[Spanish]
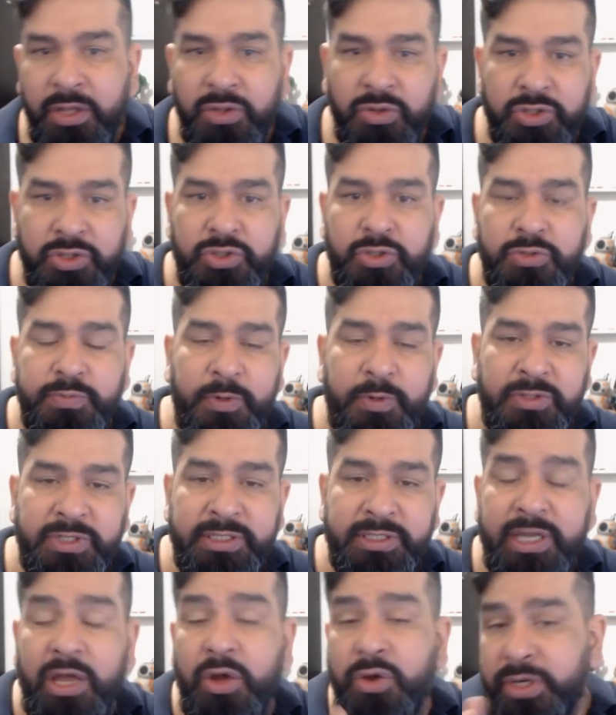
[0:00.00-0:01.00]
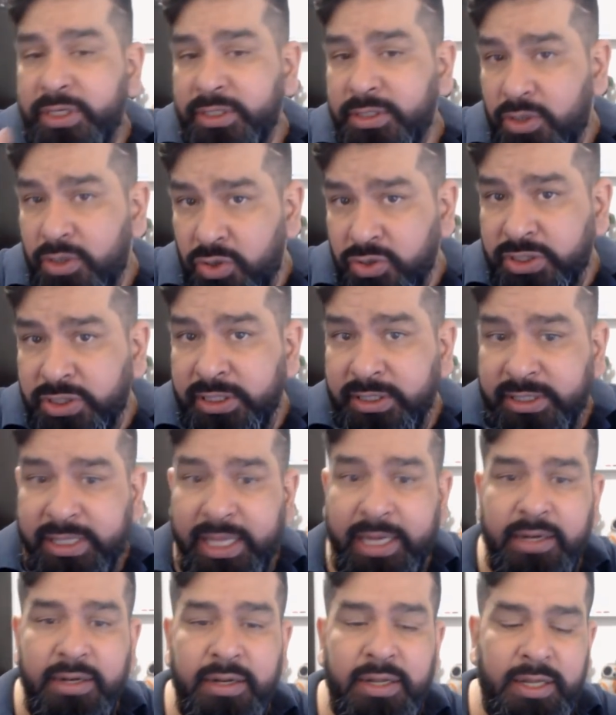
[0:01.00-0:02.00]
Nuestros procesadores, los
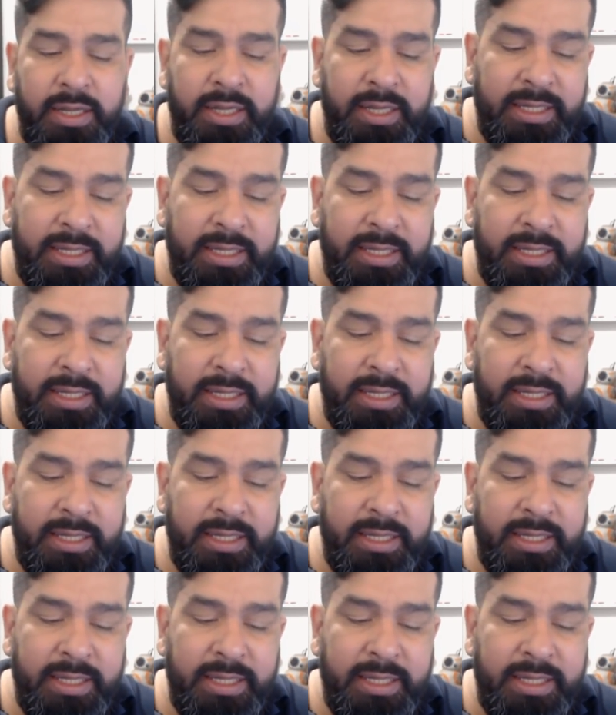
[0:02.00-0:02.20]
Intel,